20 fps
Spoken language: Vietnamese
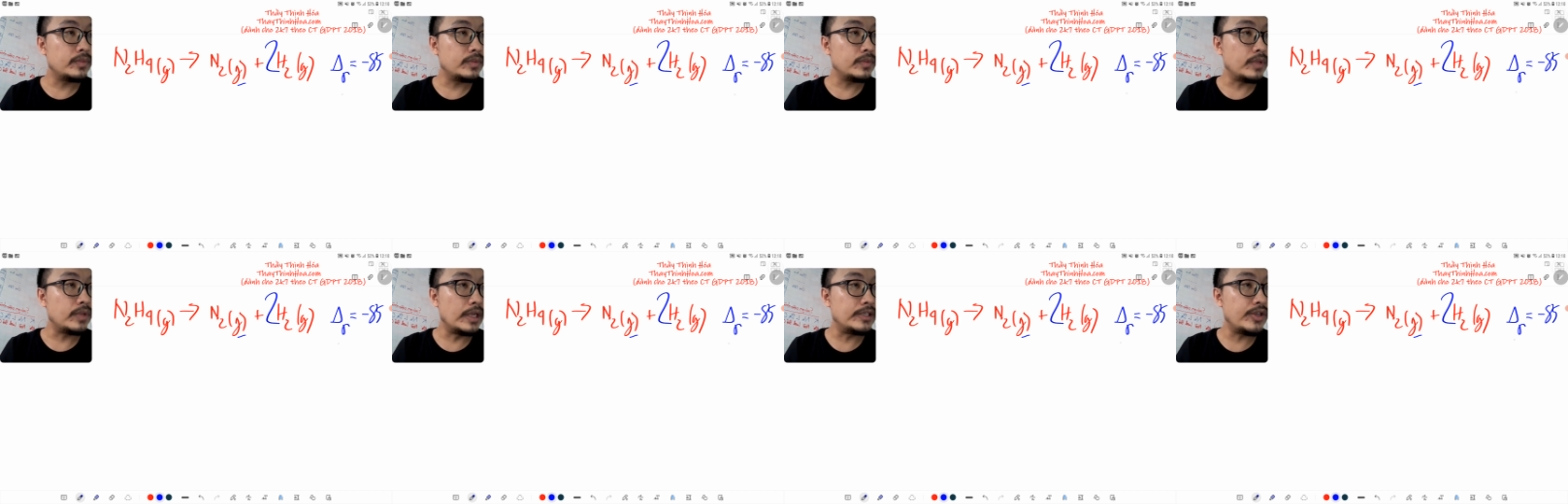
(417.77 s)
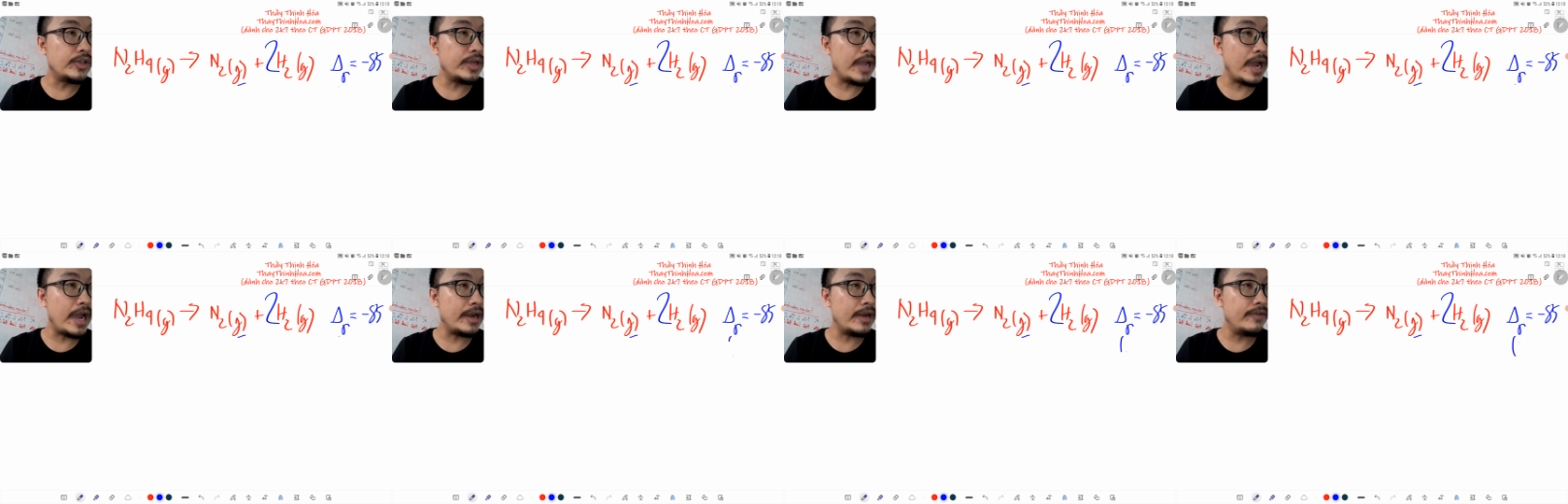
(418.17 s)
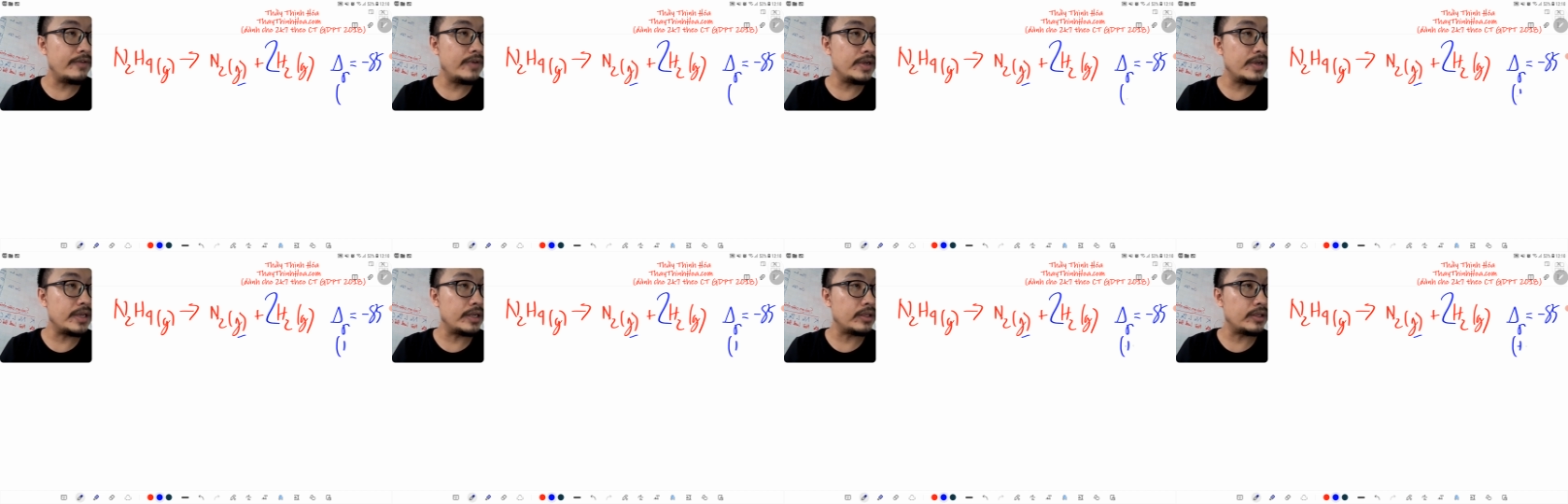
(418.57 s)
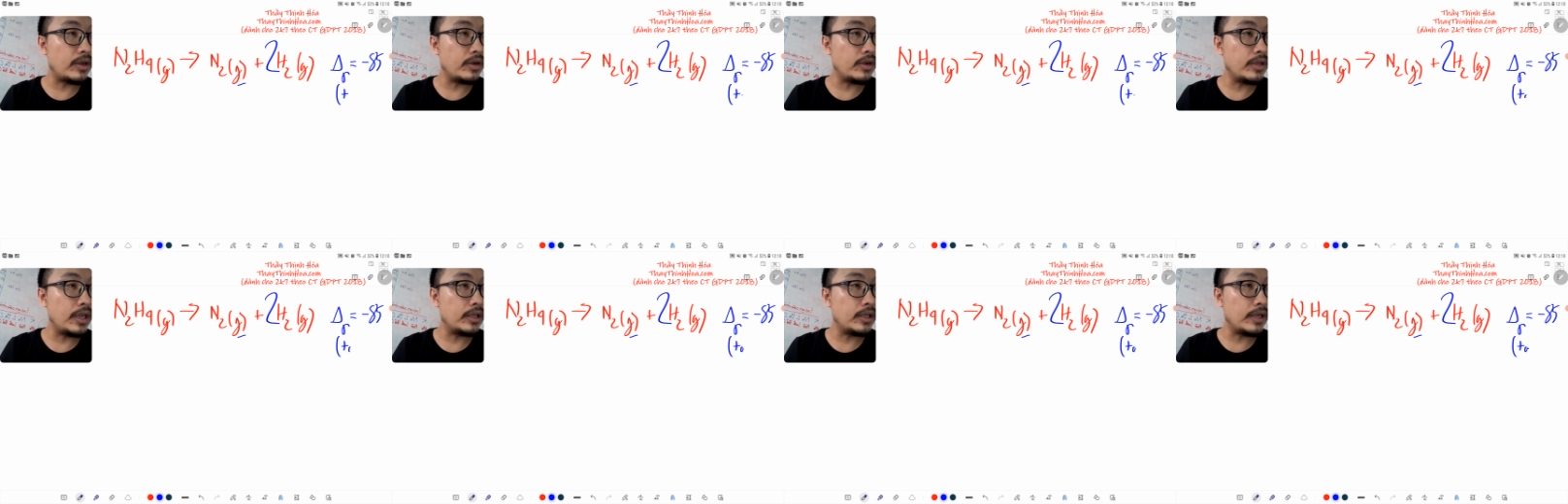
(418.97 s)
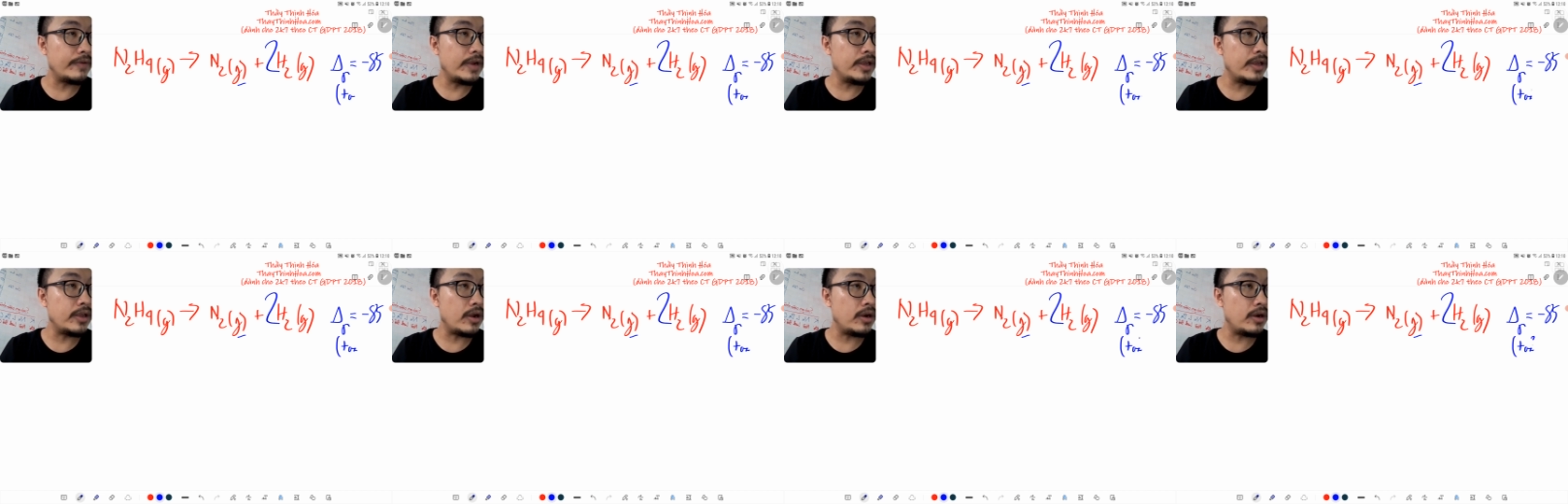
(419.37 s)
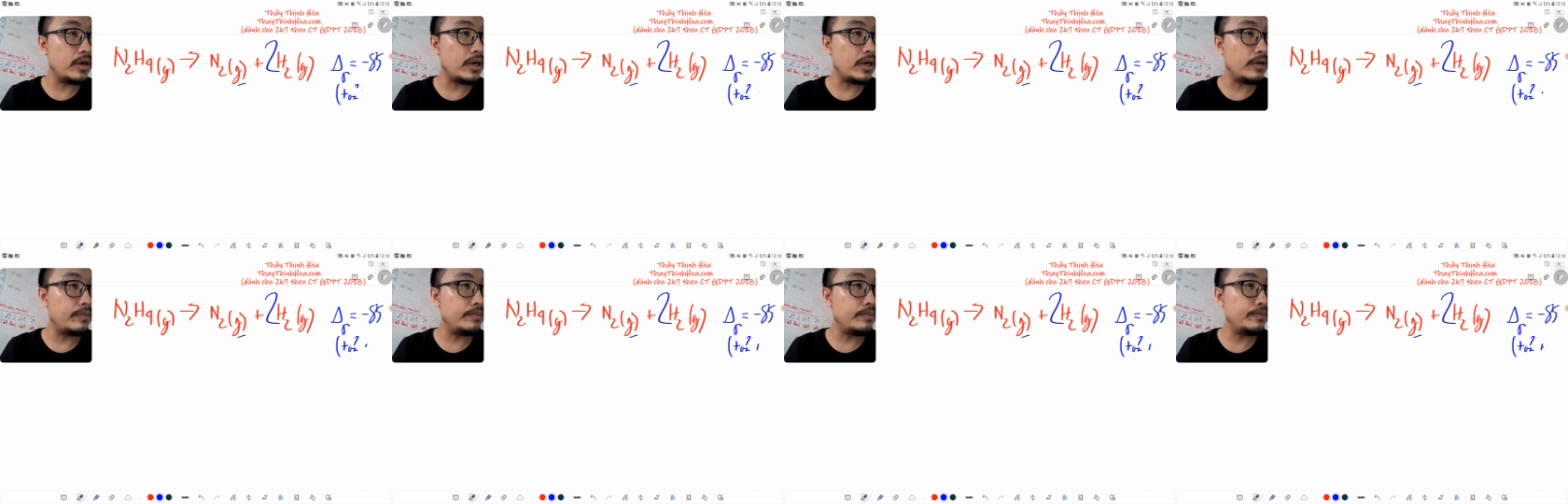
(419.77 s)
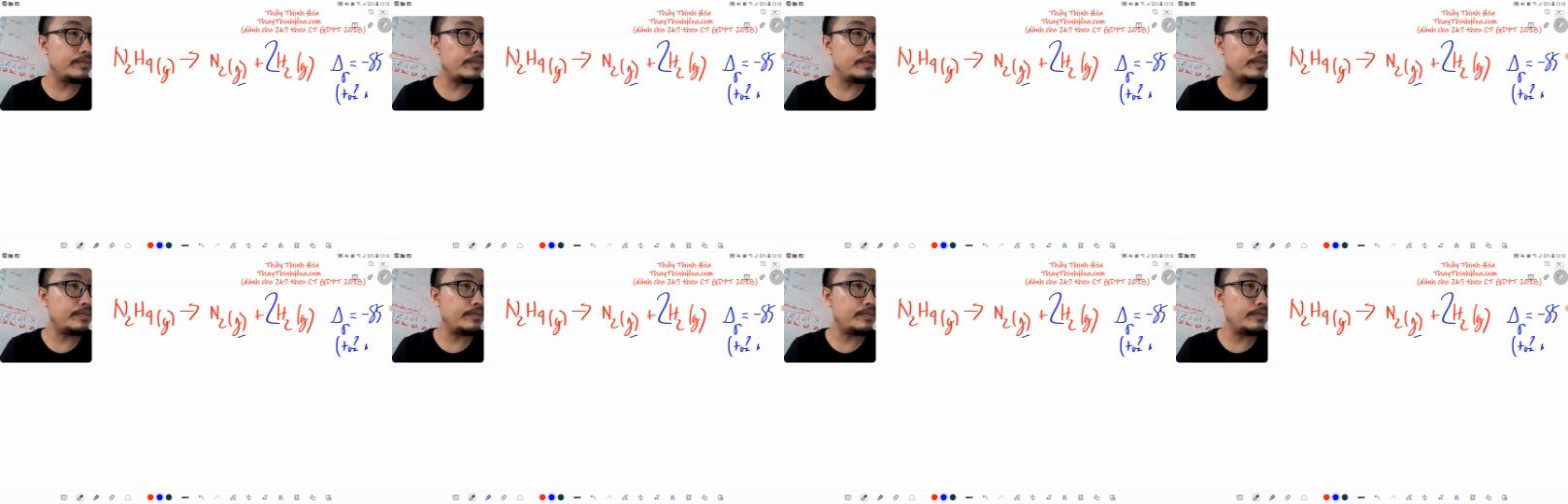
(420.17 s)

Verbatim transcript: vậy suy ra này là phương trình tỏa nhiệt tại vì nó nhỏ không